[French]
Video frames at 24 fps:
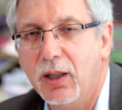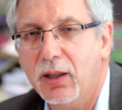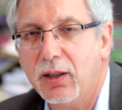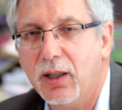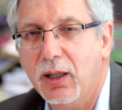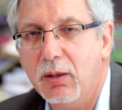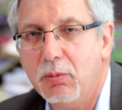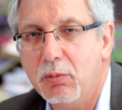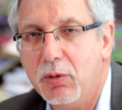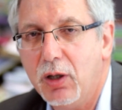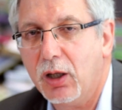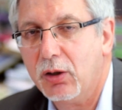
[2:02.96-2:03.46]

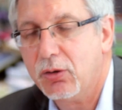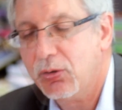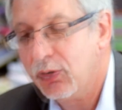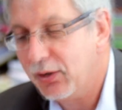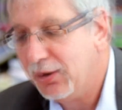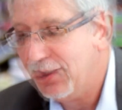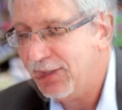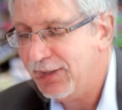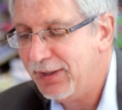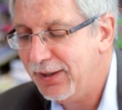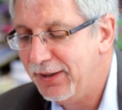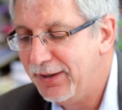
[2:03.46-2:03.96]
quelqu'un de bien.
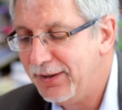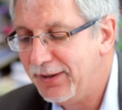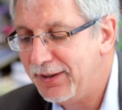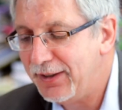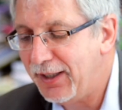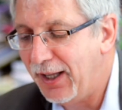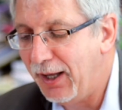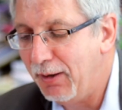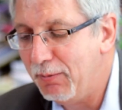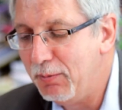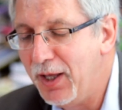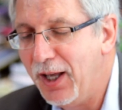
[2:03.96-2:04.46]

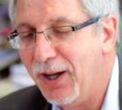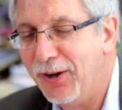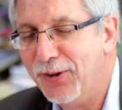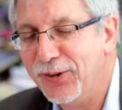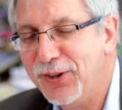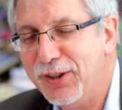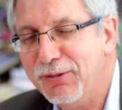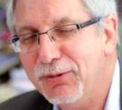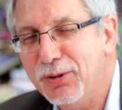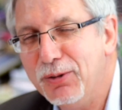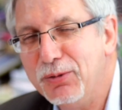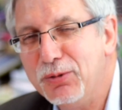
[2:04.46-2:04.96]
C'était un bien
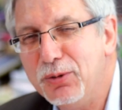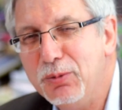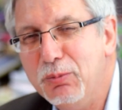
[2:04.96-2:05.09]
au niveau